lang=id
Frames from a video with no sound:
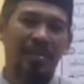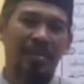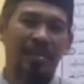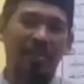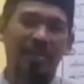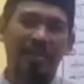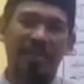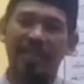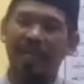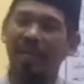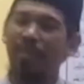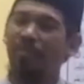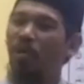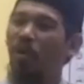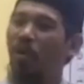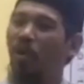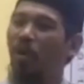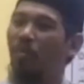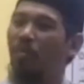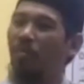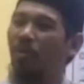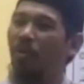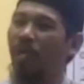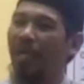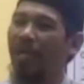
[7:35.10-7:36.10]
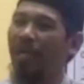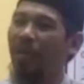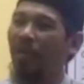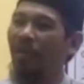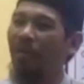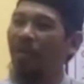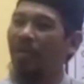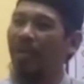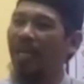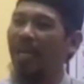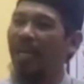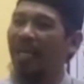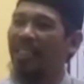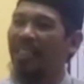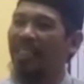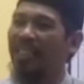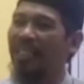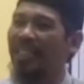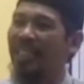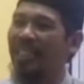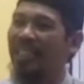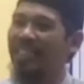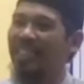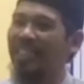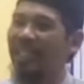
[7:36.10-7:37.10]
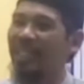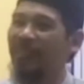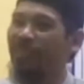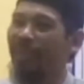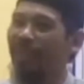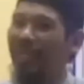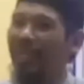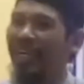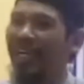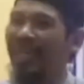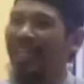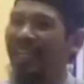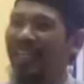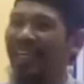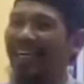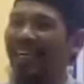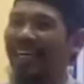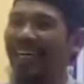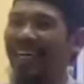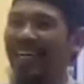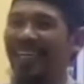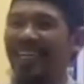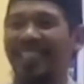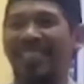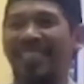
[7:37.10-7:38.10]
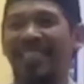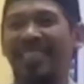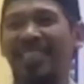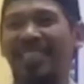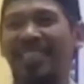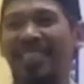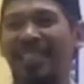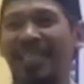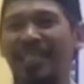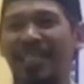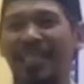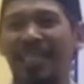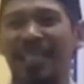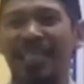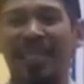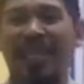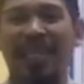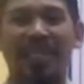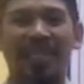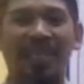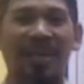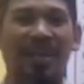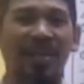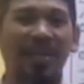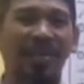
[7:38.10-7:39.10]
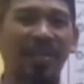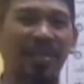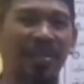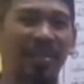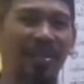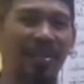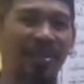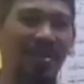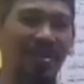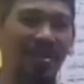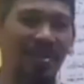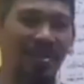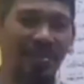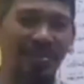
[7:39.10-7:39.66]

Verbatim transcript: Saya mau ngomongin orang saya tidak berani Karena saya sedang dilihat Allah